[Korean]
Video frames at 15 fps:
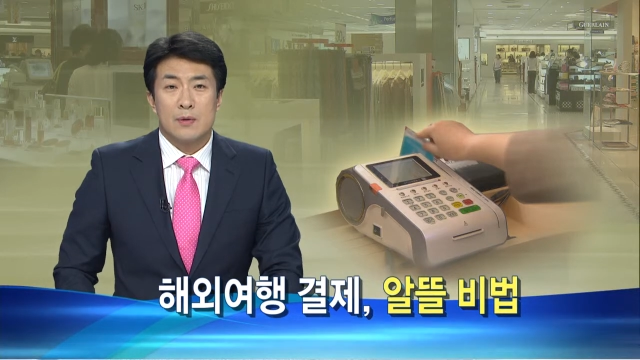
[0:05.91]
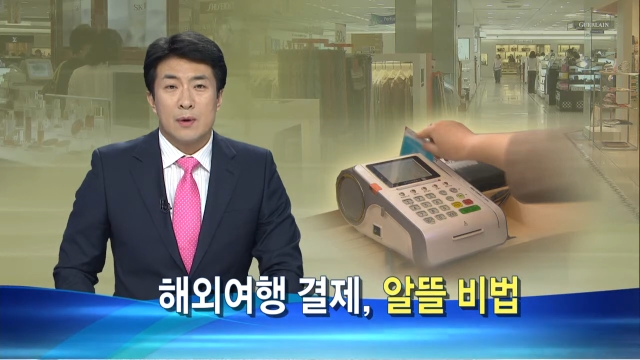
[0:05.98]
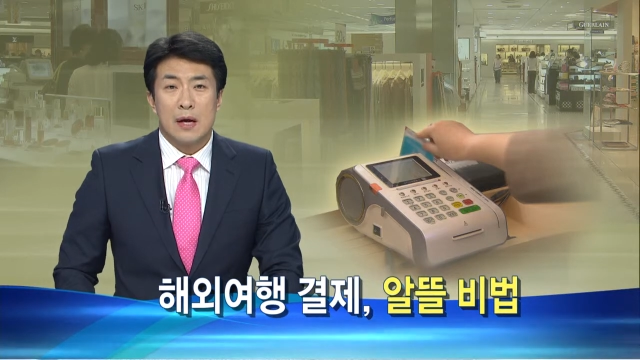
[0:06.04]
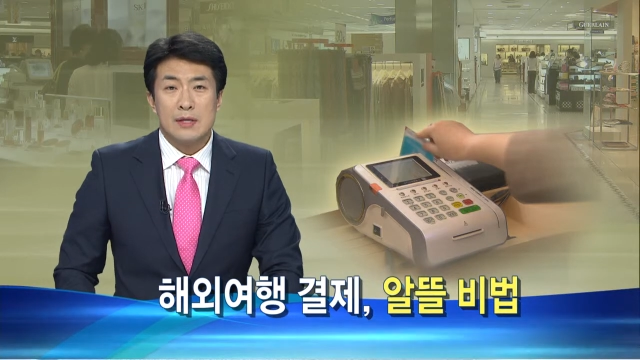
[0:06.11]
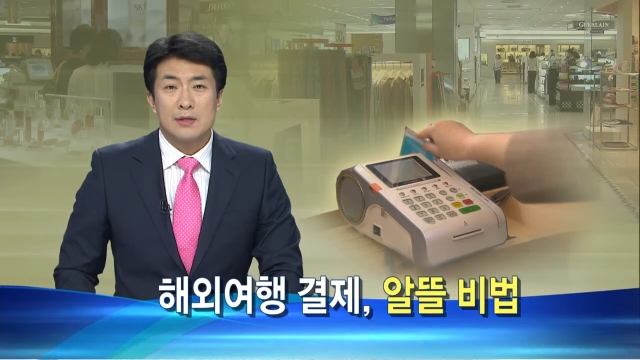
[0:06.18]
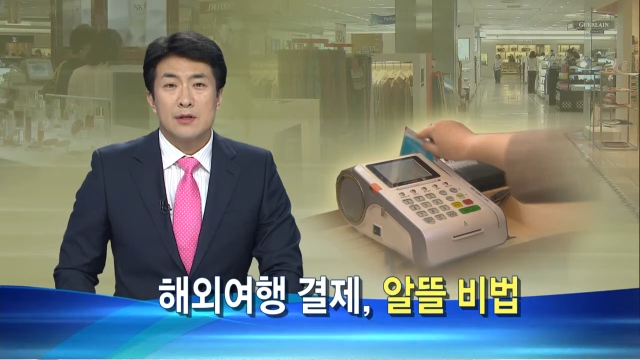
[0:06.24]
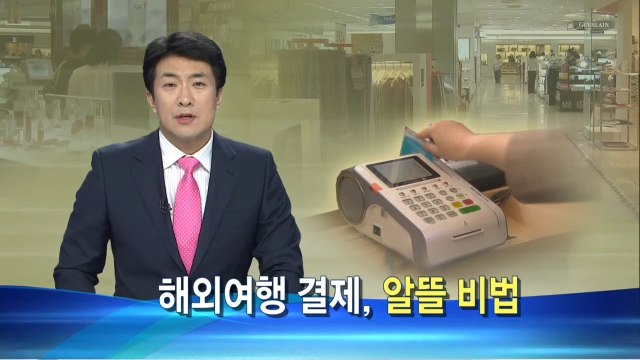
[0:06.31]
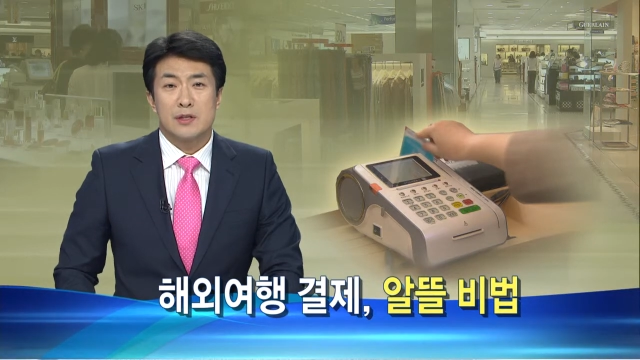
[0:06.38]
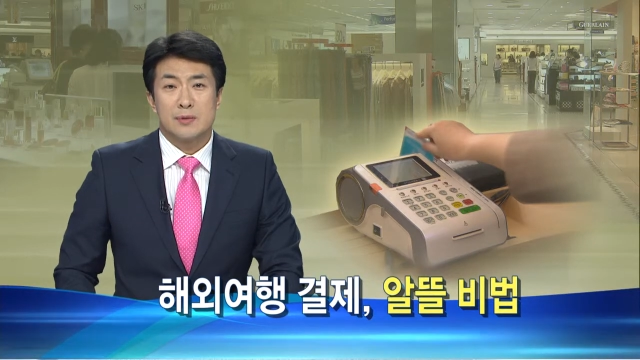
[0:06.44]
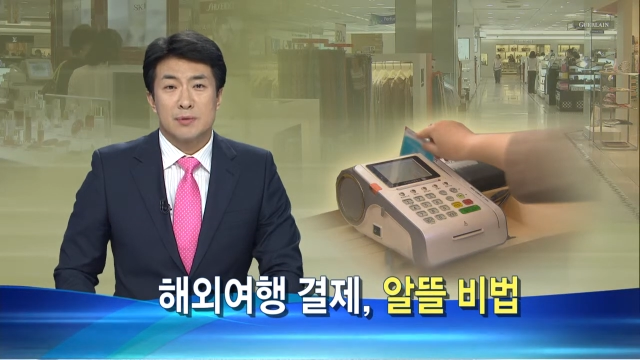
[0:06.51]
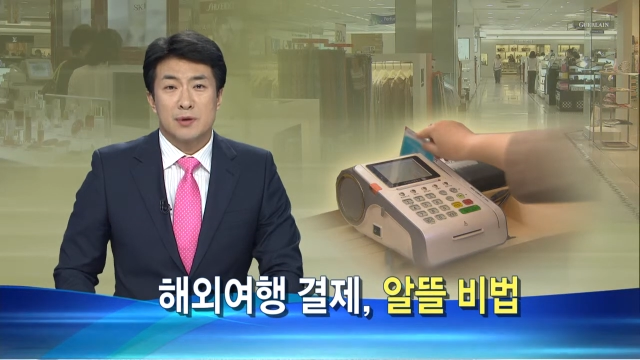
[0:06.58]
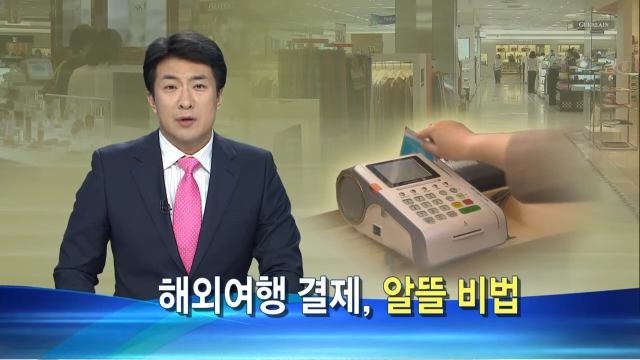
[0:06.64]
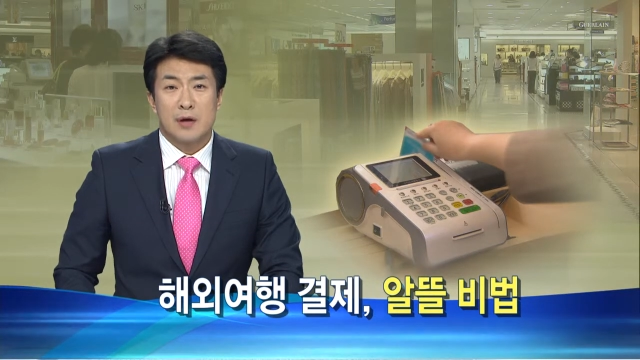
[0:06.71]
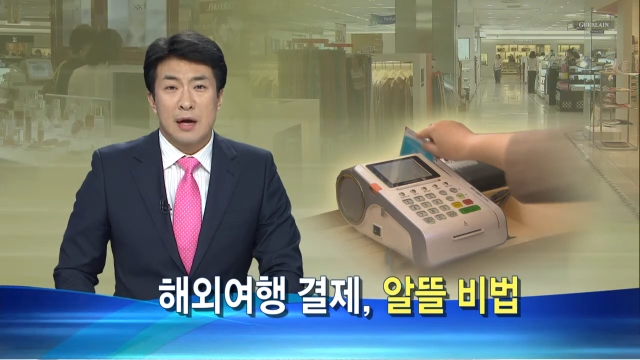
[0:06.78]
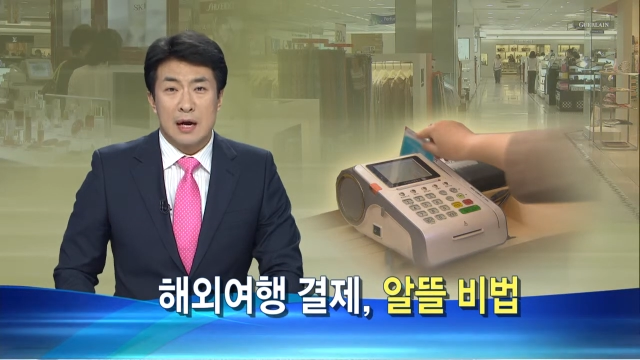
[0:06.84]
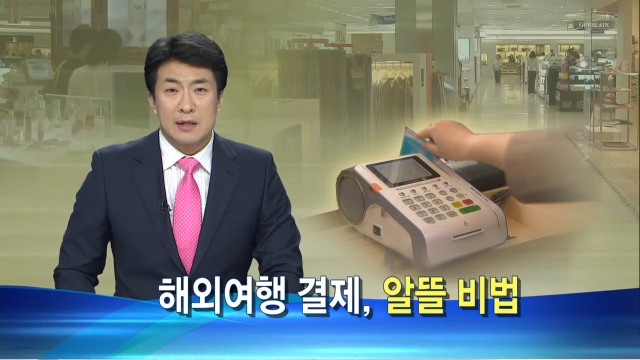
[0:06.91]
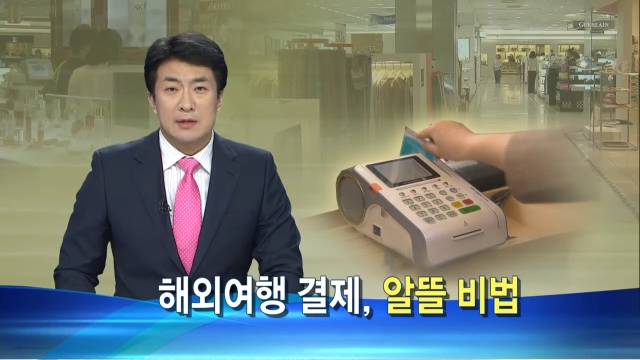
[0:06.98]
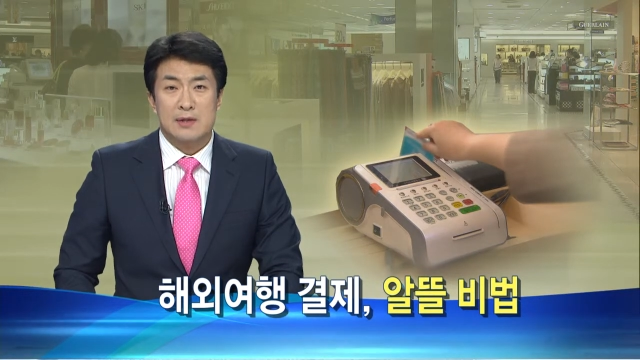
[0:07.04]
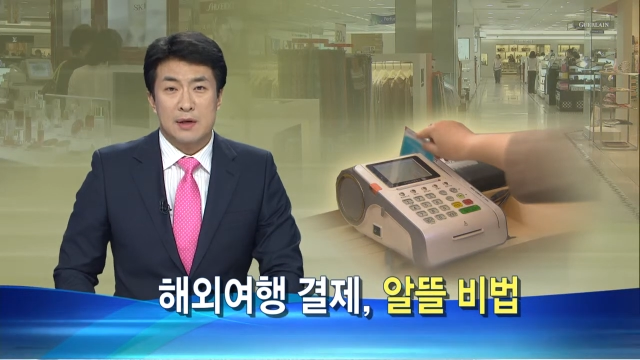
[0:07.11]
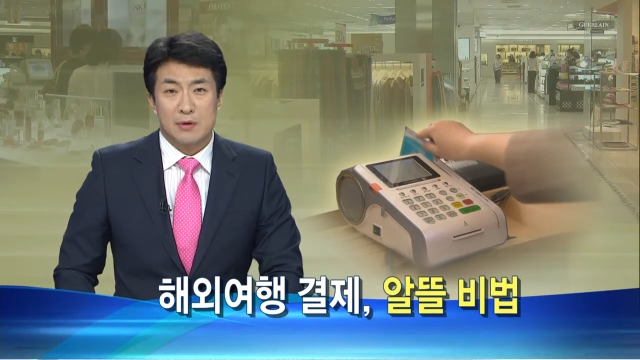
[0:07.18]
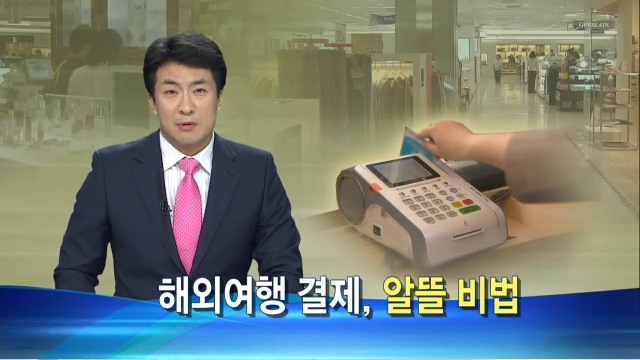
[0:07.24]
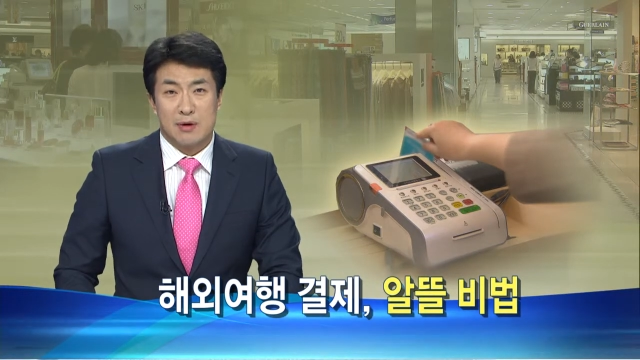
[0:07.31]
환전에서부터 카드
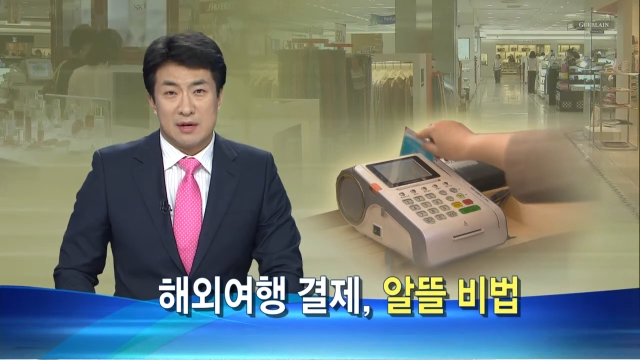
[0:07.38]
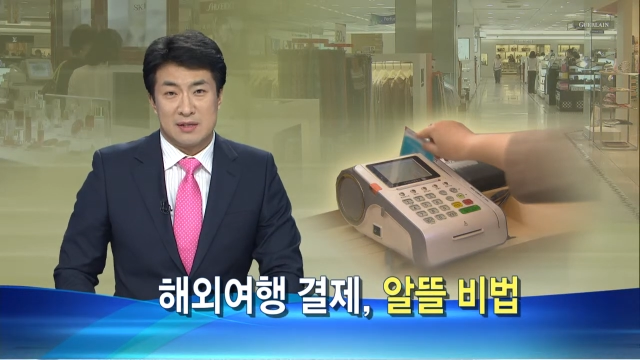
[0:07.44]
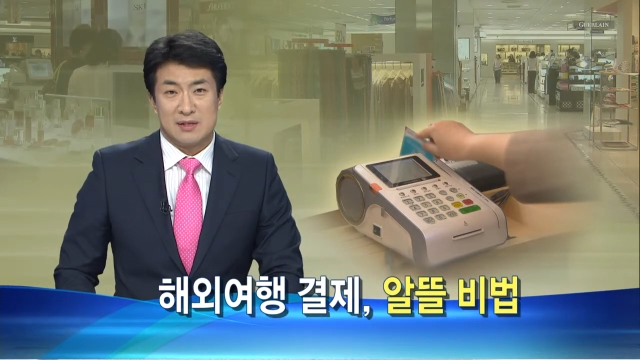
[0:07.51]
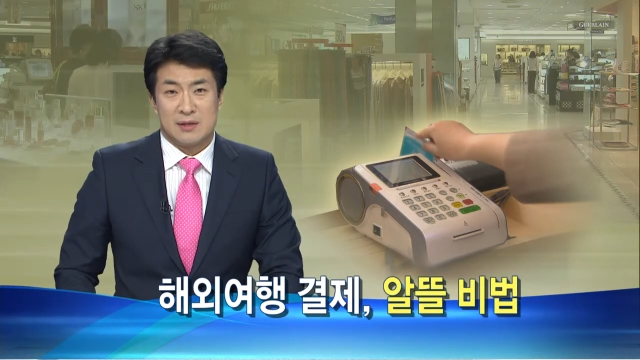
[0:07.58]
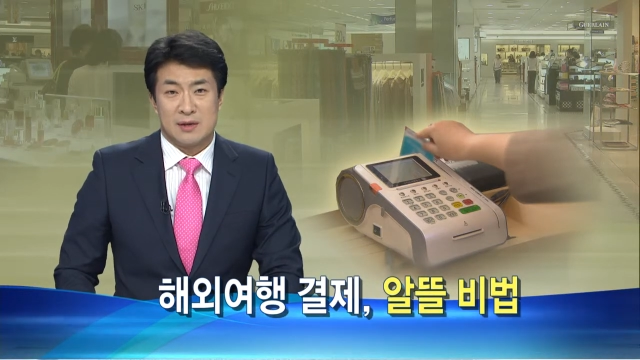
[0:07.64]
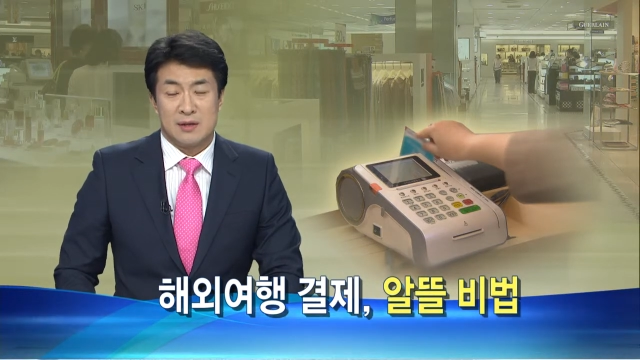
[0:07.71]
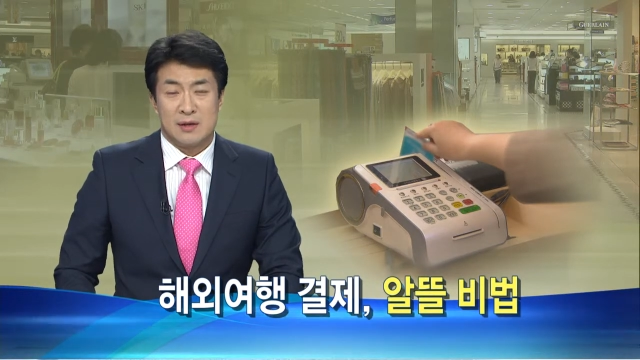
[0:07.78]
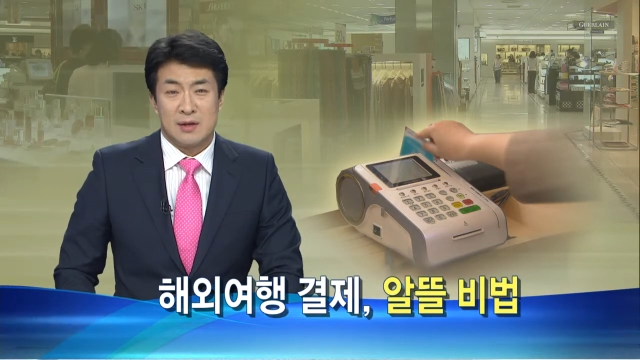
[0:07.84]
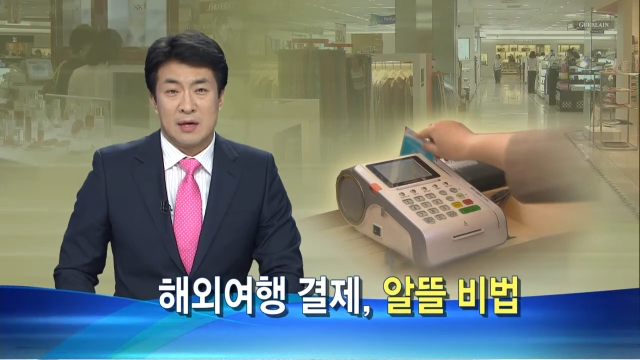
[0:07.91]
사용까지